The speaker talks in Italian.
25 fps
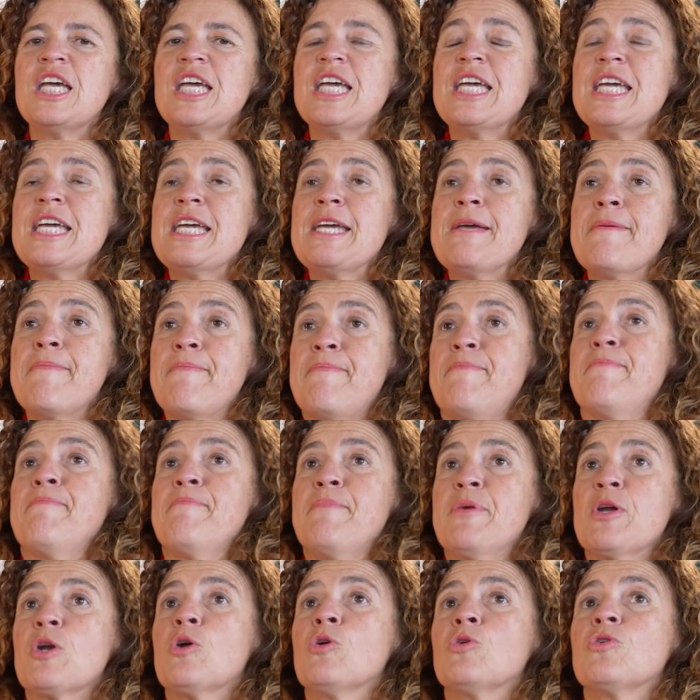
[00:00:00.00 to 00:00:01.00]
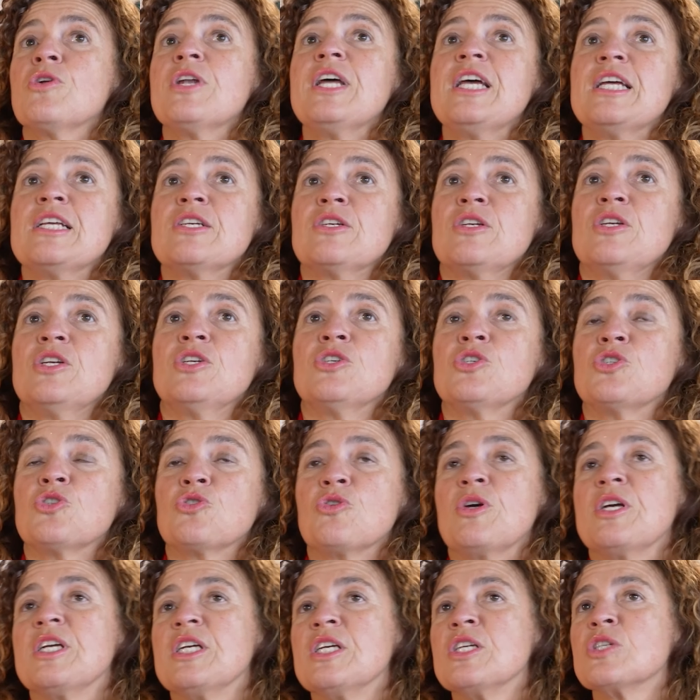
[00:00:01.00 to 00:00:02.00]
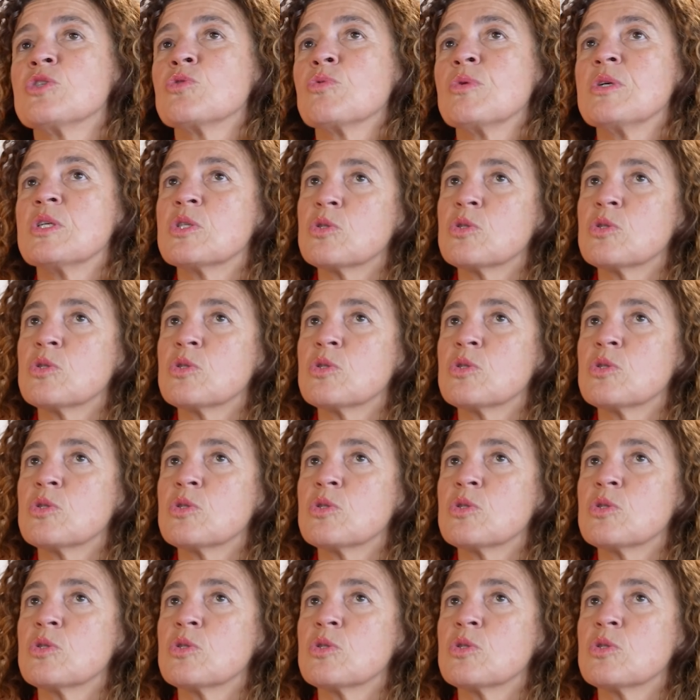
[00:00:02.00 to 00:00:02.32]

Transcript: E, però non è, cioè i suoi